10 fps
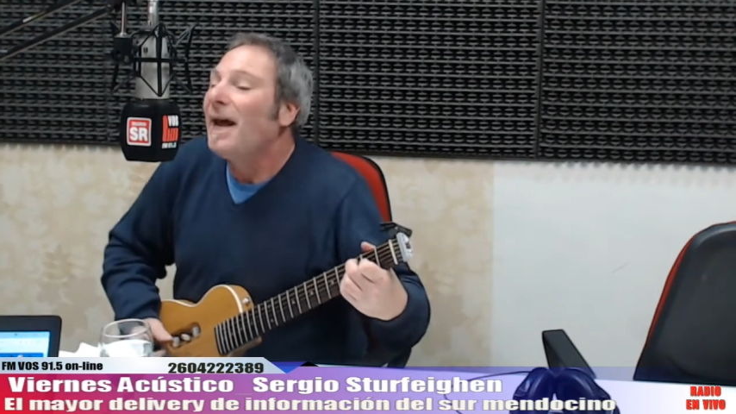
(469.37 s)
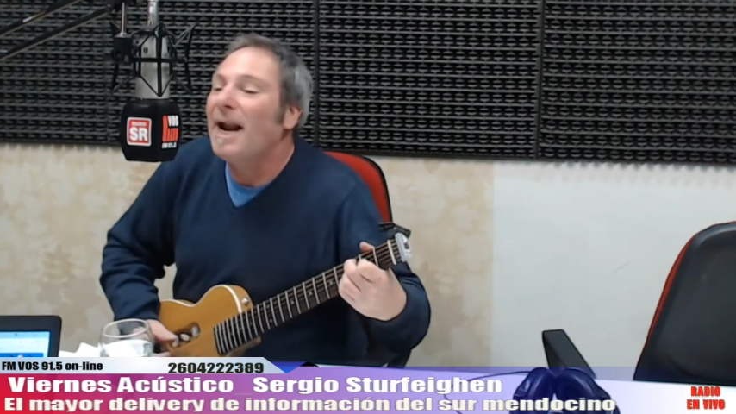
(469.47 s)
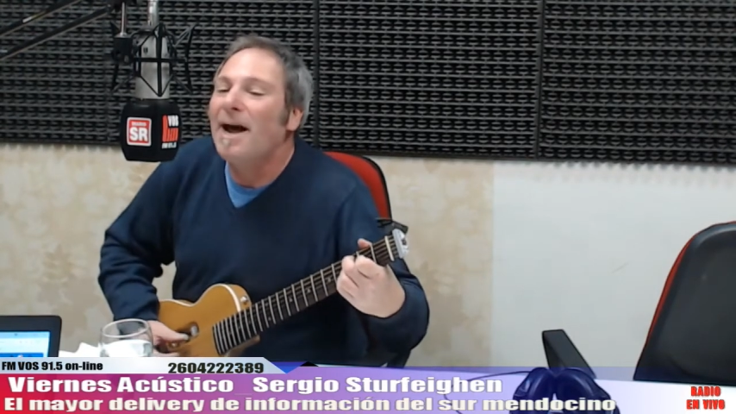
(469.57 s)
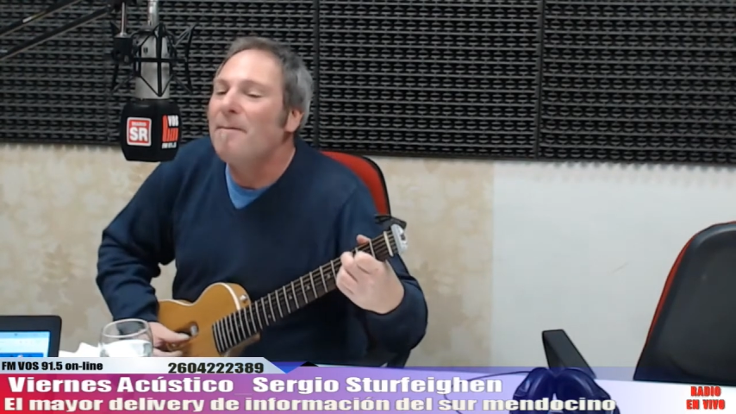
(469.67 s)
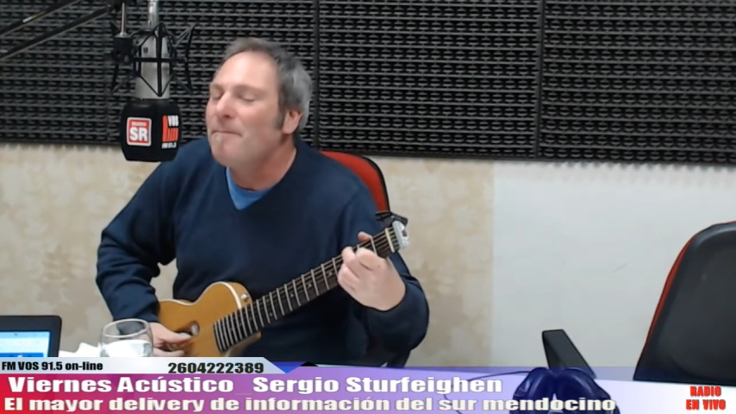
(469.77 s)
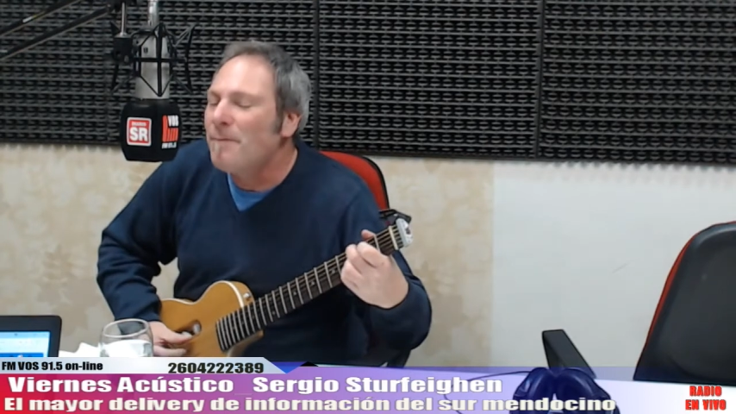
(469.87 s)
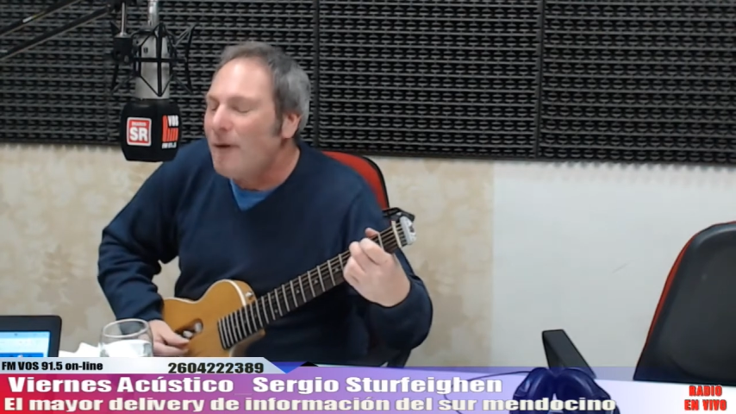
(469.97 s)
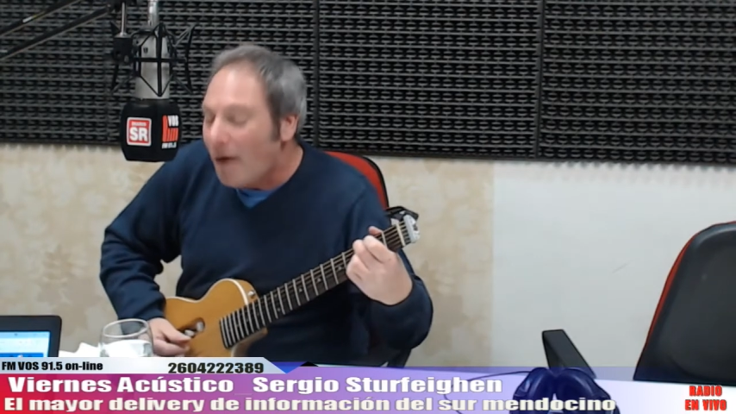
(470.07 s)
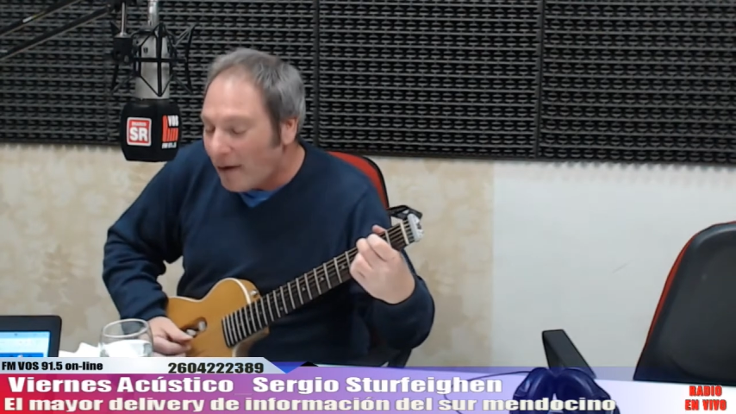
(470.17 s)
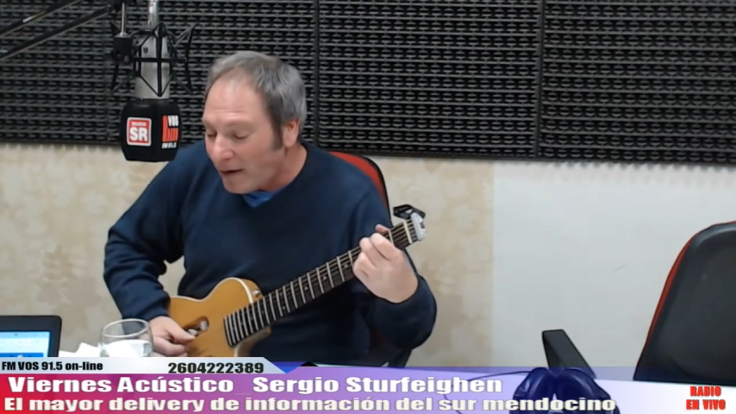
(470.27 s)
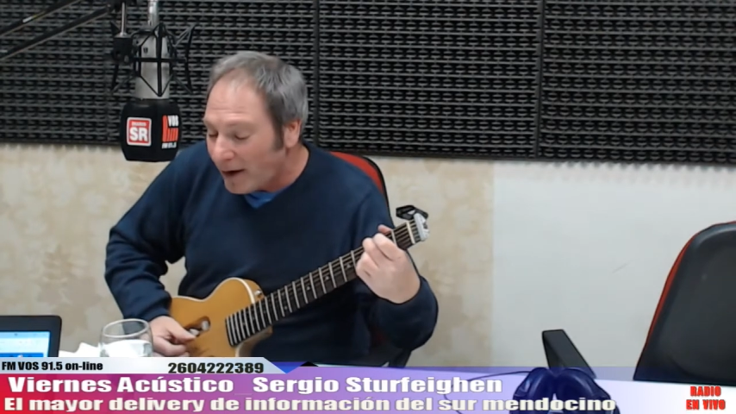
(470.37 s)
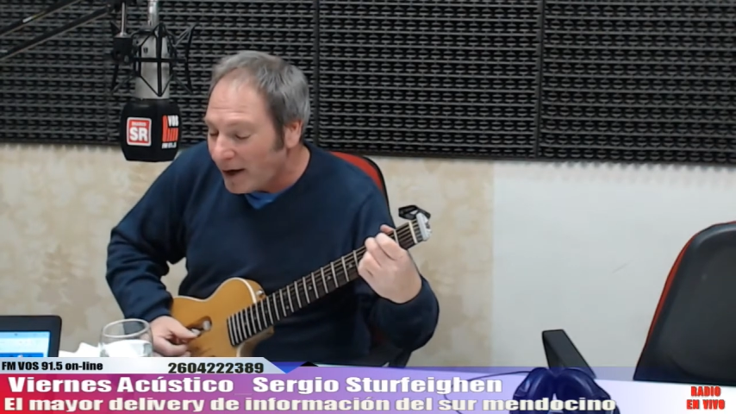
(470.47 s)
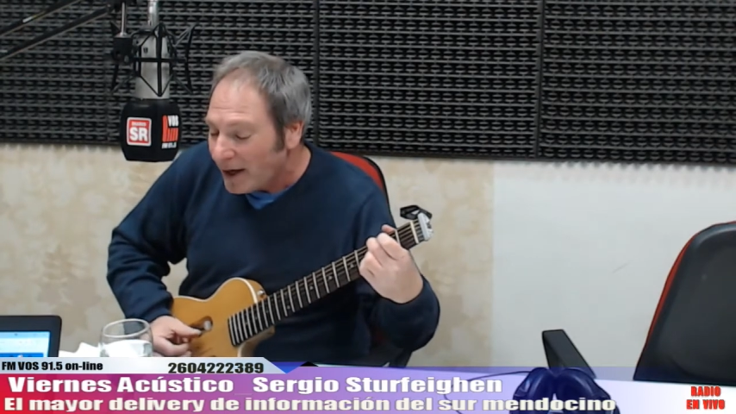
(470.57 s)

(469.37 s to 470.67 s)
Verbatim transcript: El amor